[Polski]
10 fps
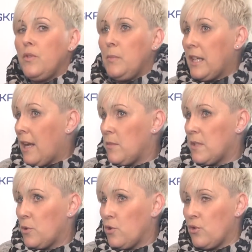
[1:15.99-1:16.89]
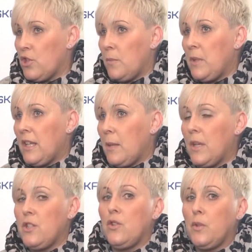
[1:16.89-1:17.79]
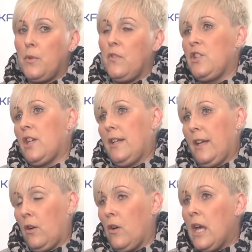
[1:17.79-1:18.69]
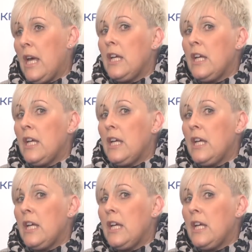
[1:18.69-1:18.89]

Wybieramy spośród siebie najbardziej odpowiedzialnego.